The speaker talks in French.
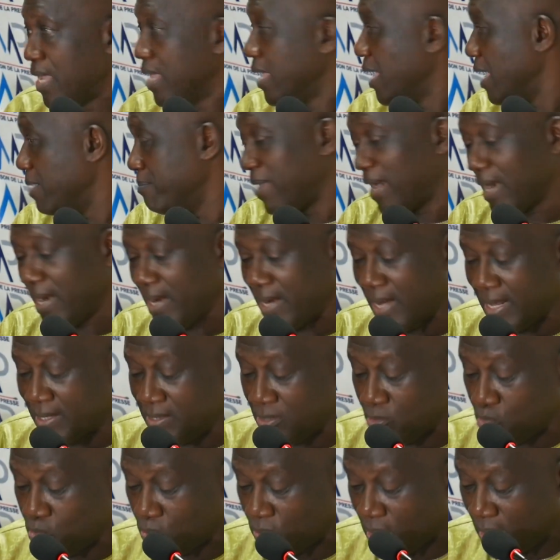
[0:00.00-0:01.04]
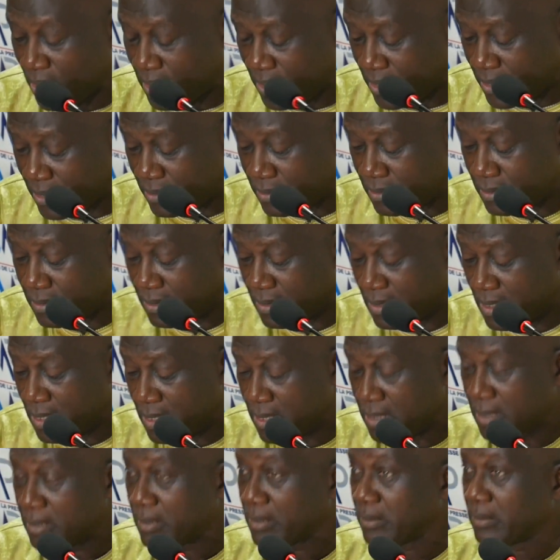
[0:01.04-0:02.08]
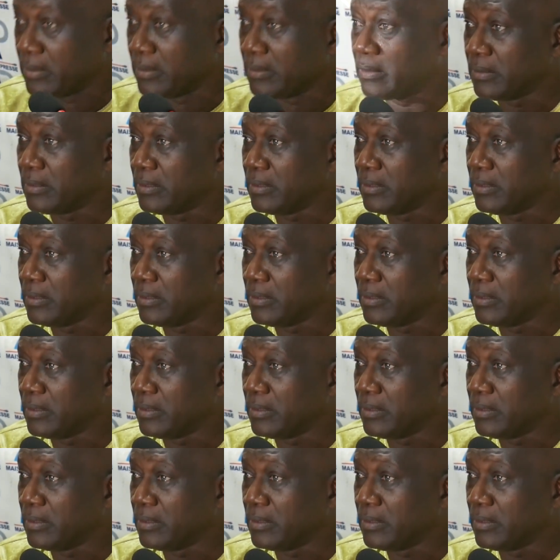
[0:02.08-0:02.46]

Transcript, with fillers: Et Malala dit tout à l'heure, euh,